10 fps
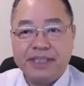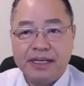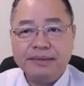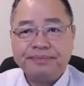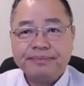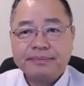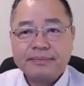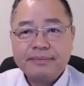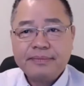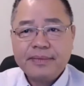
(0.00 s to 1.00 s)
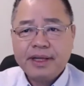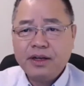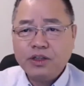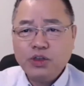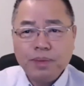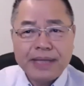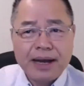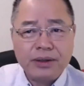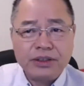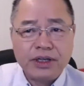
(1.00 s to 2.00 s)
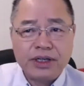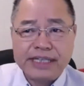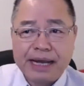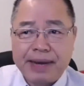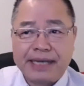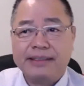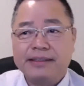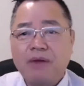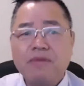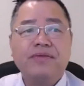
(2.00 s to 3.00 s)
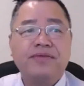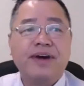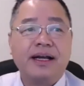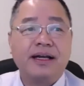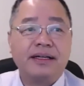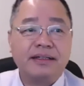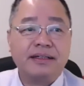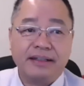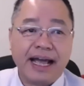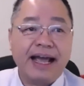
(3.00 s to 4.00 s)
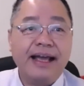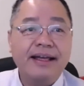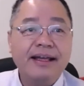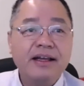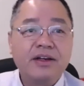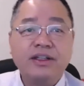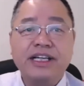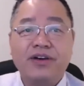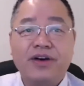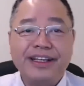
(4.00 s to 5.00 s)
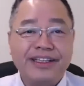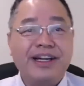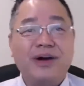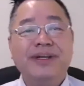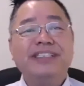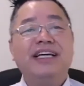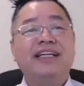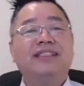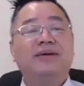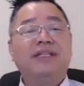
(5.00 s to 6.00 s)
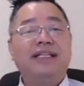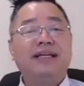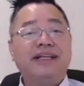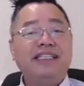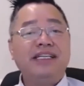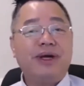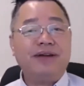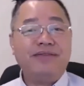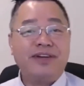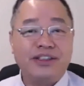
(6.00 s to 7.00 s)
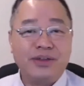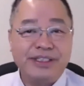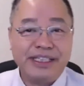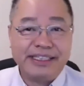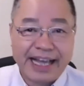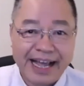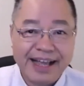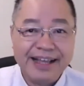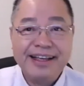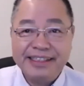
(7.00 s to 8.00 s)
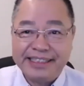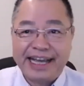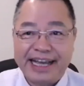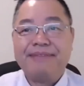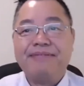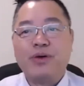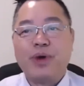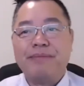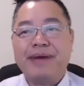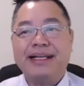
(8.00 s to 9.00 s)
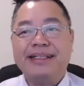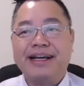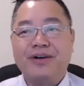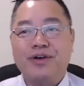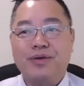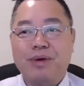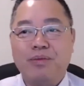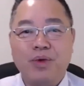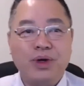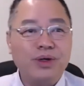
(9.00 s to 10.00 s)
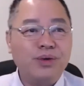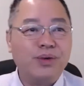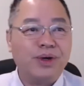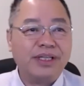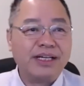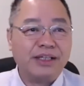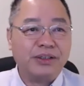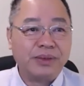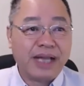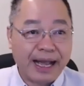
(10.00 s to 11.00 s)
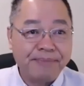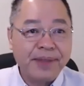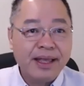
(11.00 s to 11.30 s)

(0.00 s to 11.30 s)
chứng nó giúp tạo cho da mặt tóc và cơ thể có thể nói là từ đầu đến chân giống như thiêm lý trinh nguyễn vừa rồi chia sẻ trẻ đẹp và khỏe mạnh theo mong muốn của tất cả chúng ta